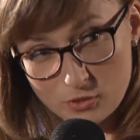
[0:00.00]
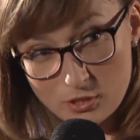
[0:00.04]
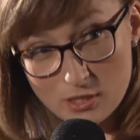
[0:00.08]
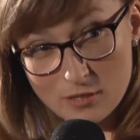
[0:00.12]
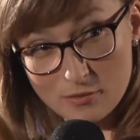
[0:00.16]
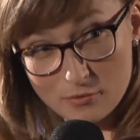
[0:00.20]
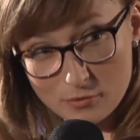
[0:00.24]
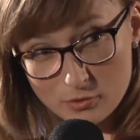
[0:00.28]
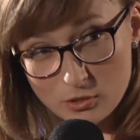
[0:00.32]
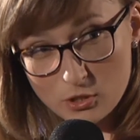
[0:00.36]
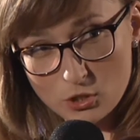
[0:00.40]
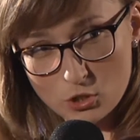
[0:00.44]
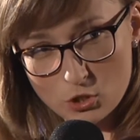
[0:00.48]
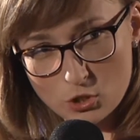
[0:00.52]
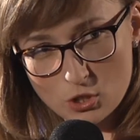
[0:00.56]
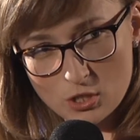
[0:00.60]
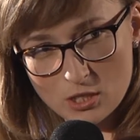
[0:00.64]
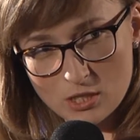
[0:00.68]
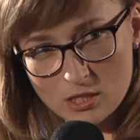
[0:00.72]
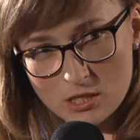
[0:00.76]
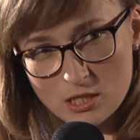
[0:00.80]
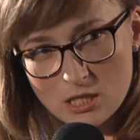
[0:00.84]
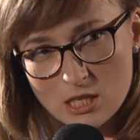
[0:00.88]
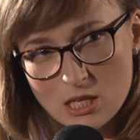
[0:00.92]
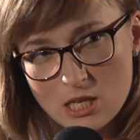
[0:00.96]

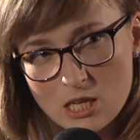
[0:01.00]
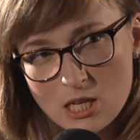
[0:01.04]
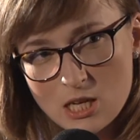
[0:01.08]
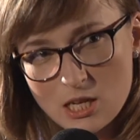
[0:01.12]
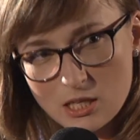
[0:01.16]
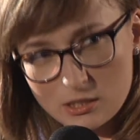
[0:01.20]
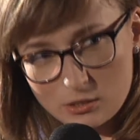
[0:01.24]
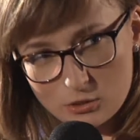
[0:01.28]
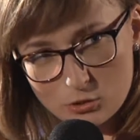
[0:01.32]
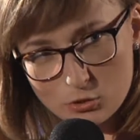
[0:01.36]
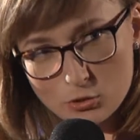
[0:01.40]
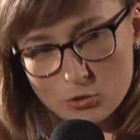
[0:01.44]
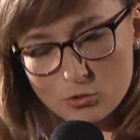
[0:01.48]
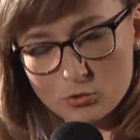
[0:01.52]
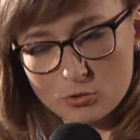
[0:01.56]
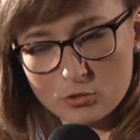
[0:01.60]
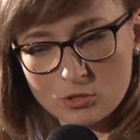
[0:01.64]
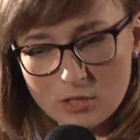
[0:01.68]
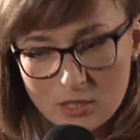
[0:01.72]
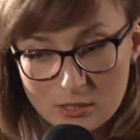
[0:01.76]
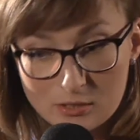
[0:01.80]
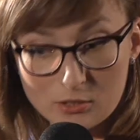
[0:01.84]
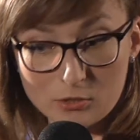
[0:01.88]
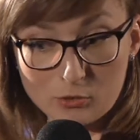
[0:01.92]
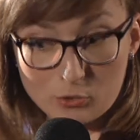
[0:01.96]
wydawniczej, edytor
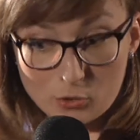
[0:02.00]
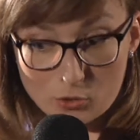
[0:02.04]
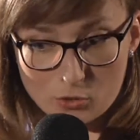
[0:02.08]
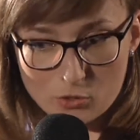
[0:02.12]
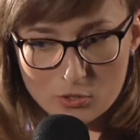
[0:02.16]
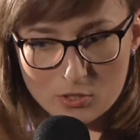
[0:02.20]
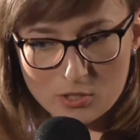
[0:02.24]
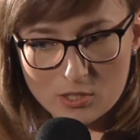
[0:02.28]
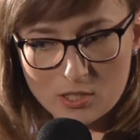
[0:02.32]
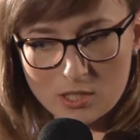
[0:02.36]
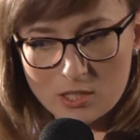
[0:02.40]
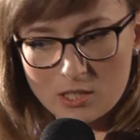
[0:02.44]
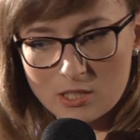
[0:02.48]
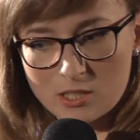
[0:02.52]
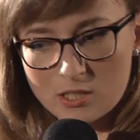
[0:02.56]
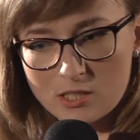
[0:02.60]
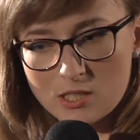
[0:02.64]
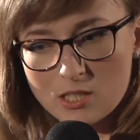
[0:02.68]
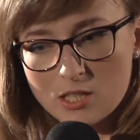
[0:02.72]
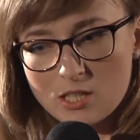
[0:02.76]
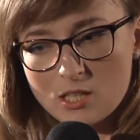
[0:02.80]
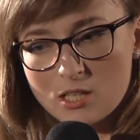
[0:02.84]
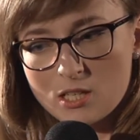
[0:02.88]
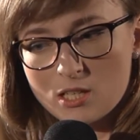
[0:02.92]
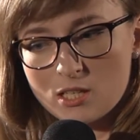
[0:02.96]

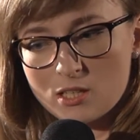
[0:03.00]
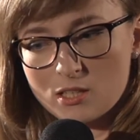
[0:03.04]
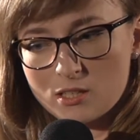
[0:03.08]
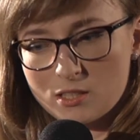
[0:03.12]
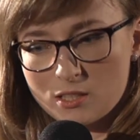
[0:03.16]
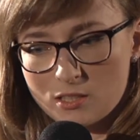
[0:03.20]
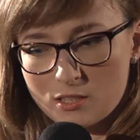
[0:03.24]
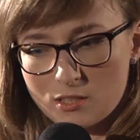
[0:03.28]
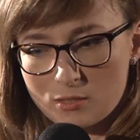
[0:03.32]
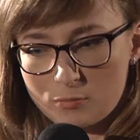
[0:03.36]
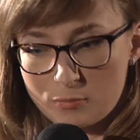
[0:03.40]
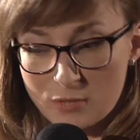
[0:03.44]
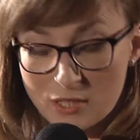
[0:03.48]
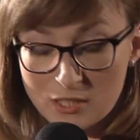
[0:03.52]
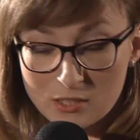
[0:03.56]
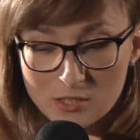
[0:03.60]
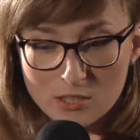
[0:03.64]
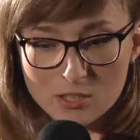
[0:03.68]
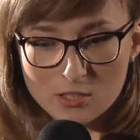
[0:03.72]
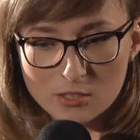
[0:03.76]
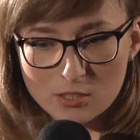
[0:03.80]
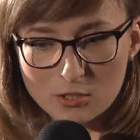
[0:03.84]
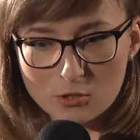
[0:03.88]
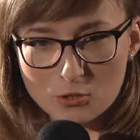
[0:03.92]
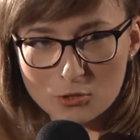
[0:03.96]
edytorskiej,
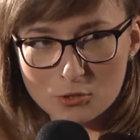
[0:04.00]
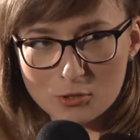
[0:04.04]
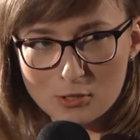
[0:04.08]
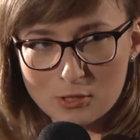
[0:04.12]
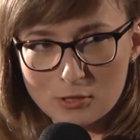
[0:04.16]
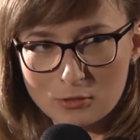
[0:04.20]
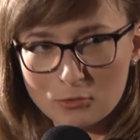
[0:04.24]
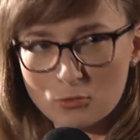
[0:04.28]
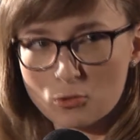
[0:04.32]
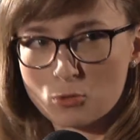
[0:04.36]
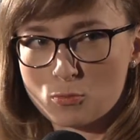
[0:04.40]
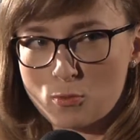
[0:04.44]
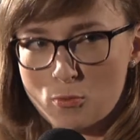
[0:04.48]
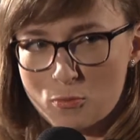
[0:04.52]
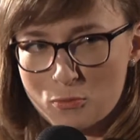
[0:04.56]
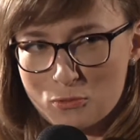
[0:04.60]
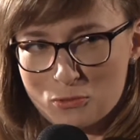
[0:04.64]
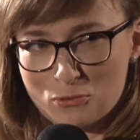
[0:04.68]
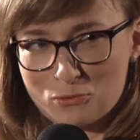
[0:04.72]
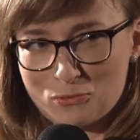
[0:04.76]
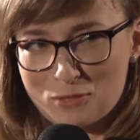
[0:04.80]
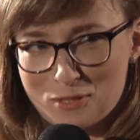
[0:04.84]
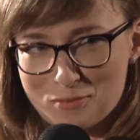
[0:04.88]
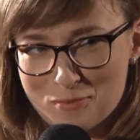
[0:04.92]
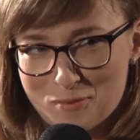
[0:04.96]
pianistycznej, no już po
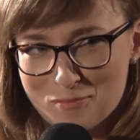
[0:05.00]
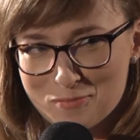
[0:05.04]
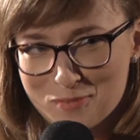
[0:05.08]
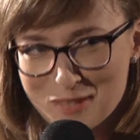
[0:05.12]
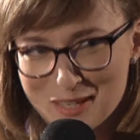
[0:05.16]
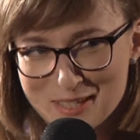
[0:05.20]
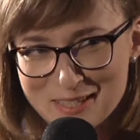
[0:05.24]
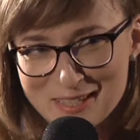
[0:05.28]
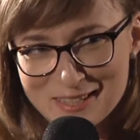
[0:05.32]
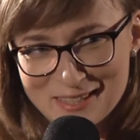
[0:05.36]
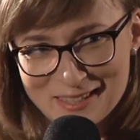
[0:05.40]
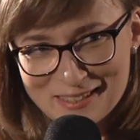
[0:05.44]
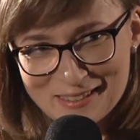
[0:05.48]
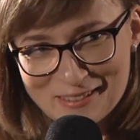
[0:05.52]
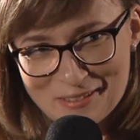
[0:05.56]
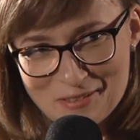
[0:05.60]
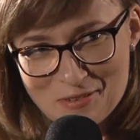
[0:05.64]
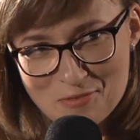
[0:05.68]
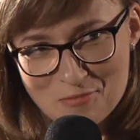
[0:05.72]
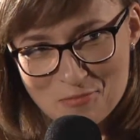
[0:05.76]
prostu nie ma miejsca nie na